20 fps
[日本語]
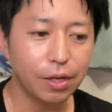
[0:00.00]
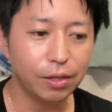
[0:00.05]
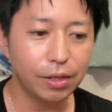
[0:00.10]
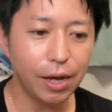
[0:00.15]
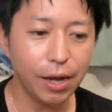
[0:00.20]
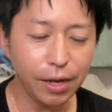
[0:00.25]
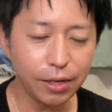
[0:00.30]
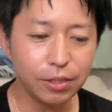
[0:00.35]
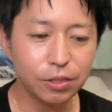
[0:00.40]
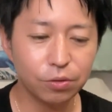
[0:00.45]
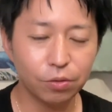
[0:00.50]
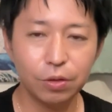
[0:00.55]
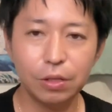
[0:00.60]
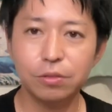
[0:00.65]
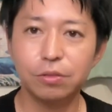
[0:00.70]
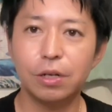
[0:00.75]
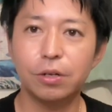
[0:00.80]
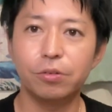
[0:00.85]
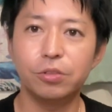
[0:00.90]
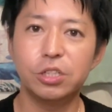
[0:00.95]
やはりそれ
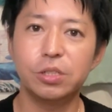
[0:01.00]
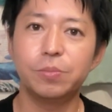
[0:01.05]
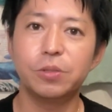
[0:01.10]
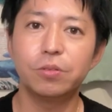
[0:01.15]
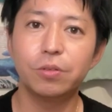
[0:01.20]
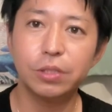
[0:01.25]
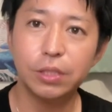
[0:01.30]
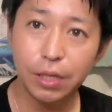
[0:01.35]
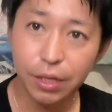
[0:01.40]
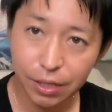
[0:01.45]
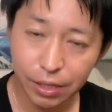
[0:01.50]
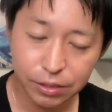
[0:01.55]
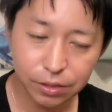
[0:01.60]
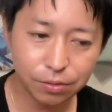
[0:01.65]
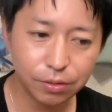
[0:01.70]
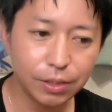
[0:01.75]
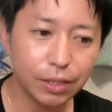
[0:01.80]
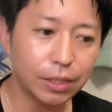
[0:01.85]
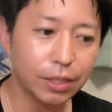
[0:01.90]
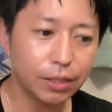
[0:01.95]
ぞれの自分の生活活
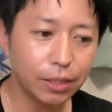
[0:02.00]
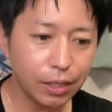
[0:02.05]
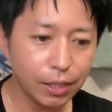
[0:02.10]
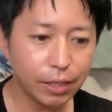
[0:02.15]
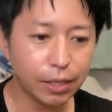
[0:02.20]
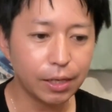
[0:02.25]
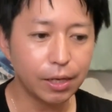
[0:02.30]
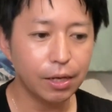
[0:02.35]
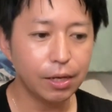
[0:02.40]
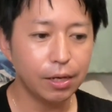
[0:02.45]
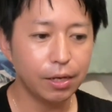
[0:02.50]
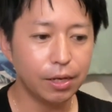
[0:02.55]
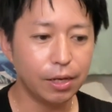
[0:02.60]
の中で、